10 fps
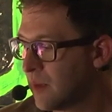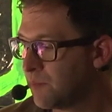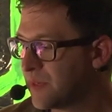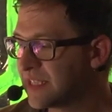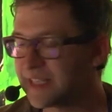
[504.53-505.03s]

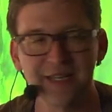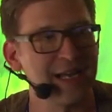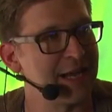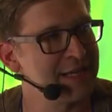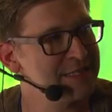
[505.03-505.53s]
bisschen
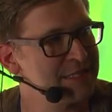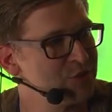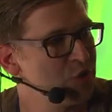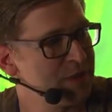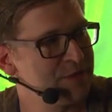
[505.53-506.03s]
leiser, das
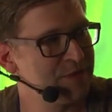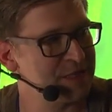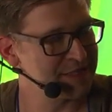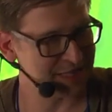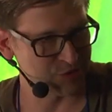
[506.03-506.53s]
hört man
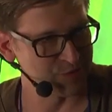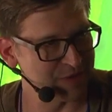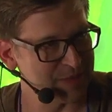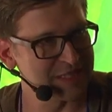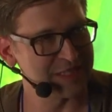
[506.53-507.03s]
fast, also
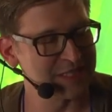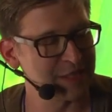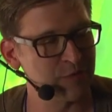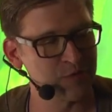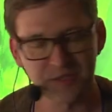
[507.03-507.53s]
wenn man sich nicht
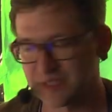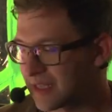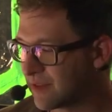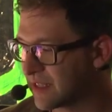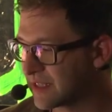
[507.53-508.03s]
drauf
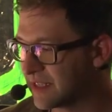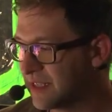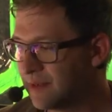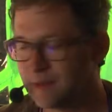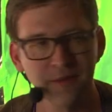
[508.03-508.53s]
konzentriert, fast nie.